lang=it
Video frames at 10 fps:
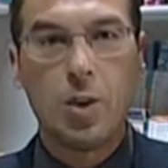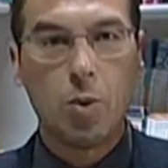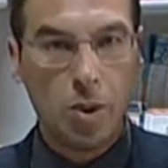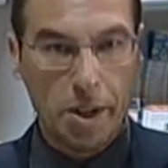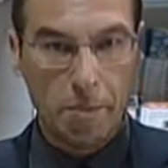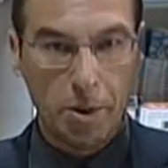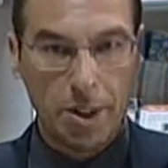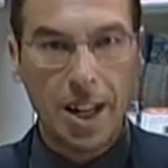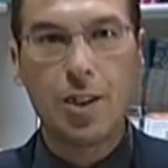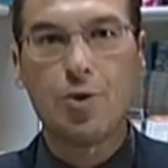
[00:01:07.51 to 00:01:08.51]
Un libro
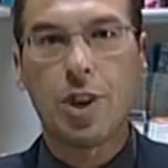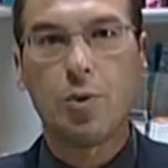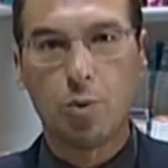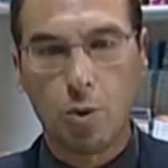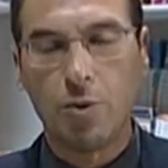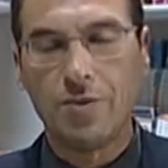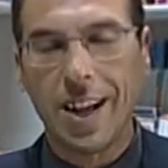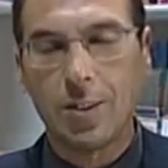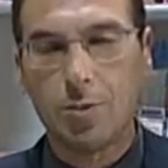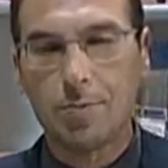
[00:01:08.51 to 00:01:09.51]
da leggere tutto d'un
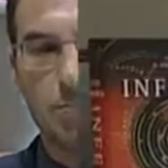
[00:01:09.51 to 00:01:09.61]
fiato.